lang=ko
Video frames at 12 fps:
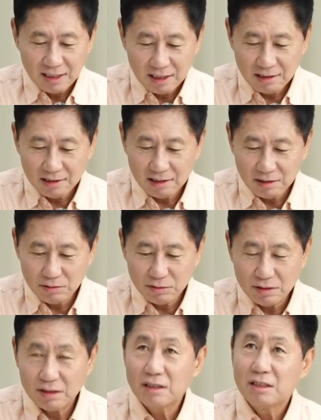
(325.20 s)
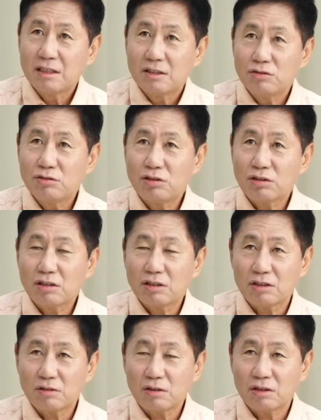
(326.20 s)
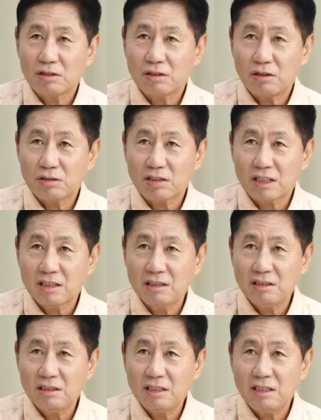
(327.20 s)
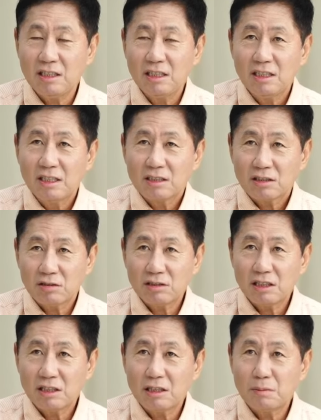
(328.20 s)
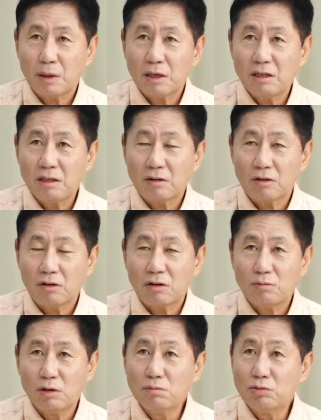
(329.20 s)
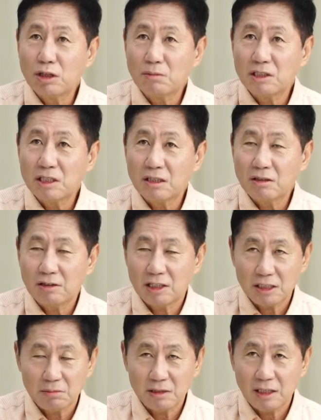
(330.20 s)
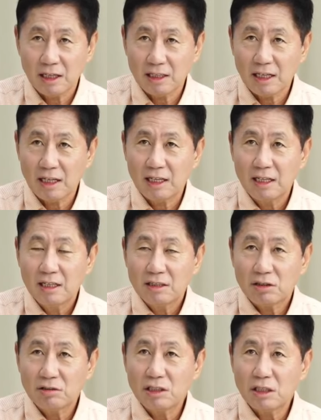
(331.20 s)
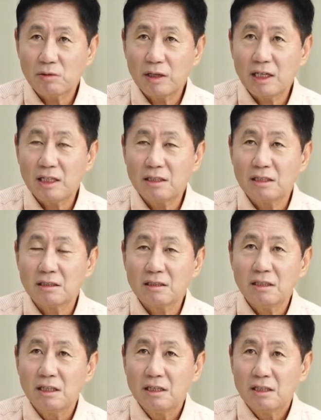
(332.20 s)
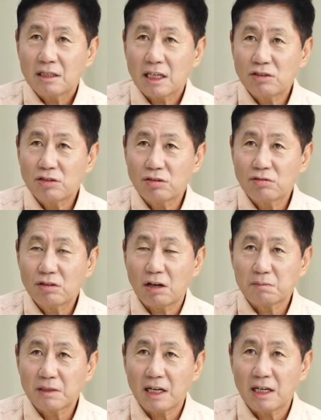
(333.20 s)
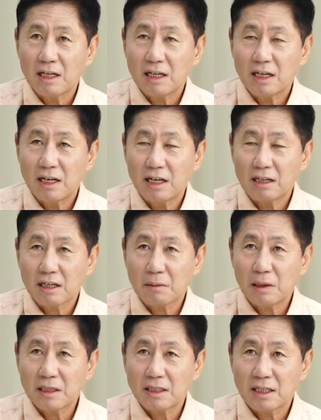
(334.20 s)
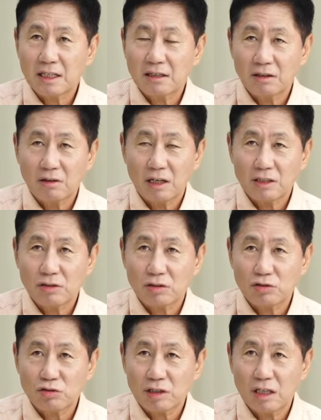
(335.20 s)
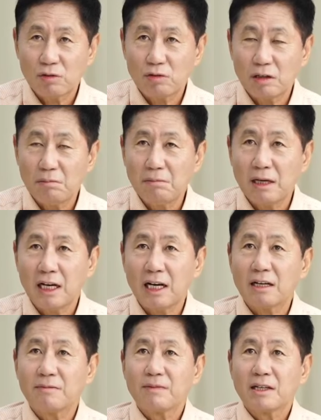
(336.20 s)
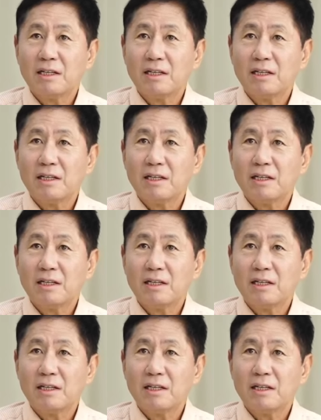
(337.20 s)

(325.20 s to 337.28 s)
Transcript: 하여튼 지금 윤석열 정권은 어떻게든지 전쟁을 벌이려고 몸부림을 치는 것 같습니다. 네. 전쟁 외에는 탈출구가 없다. 아, 이렇게 판단하는 것 같죠. 충안고 인맥,